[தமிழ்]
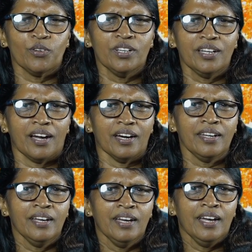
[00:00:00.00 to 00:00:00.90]

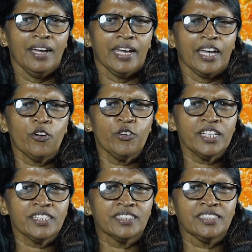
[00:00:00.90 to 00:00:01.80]
சொல்லுகிறார்
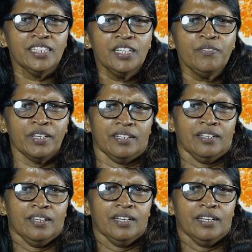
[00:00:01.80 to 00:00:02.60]
எங்களுடைய ஜீவன்